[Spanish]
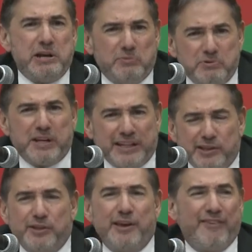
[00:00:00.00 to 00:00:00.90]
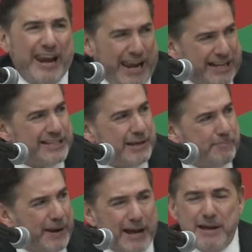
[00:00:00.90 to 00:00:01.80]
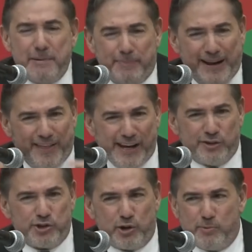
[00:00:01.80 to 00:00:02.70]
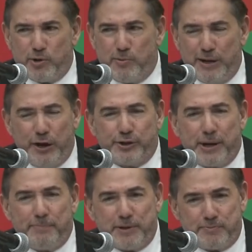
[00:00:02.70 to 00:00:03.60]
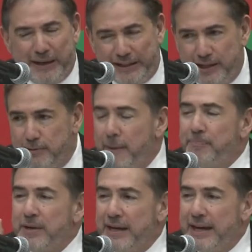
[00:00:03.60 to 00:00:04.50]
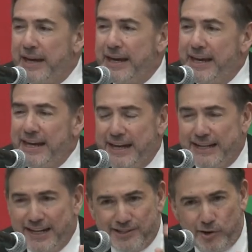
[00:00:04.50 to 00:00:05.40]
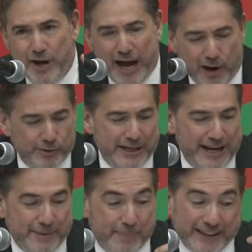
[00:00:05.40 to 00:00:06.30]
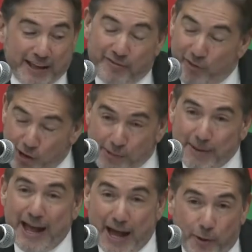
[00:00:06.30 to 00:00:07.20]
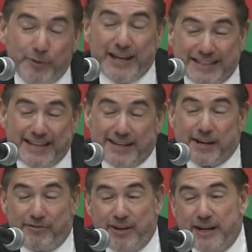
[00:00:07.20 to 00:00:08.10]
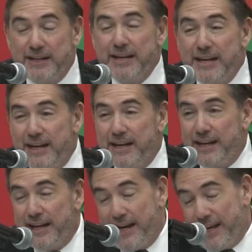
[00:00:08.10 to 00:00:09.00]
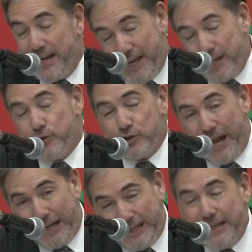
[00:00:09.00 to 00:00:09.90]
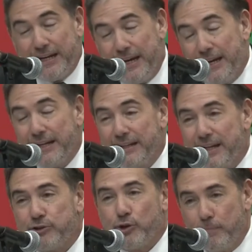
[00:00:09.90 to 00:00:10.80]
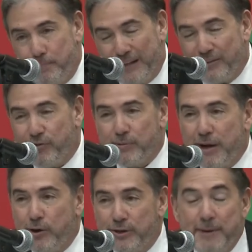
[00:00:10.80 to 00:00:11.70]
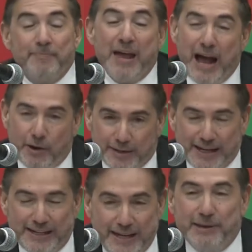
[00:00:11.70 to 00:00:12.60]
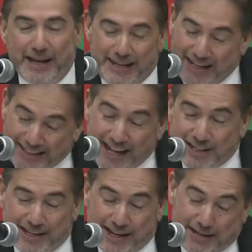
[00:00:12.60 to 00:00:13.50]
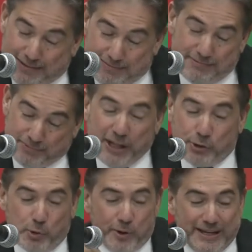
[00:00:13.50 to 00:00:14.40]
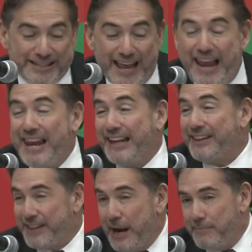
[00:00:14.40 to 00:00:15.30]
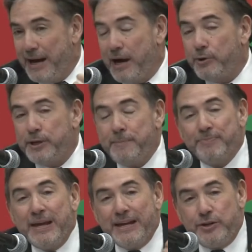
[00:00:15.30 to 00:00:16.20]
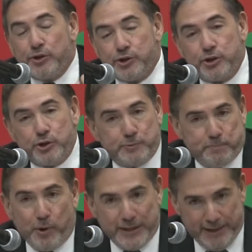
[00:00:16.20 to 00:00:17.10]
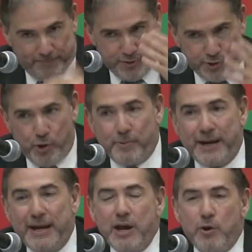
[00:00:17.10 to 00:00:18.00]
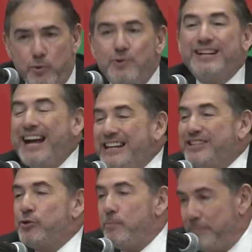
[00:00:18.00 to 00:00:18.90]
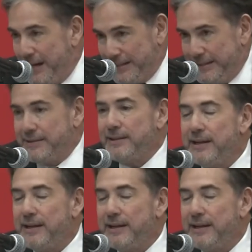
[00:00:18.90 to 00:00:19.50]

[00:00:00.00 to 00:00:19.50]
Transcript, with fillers: en un sentido de balance para, para darnos como, como la otra perspectiva. Eh, el caso Audi, la plataforma Audi, así se refieren eh, e, ellos aquí en el, texto, plataforma Audi, aunque el, el, título es La trama Audi, nos, nos pone sobre un caso más,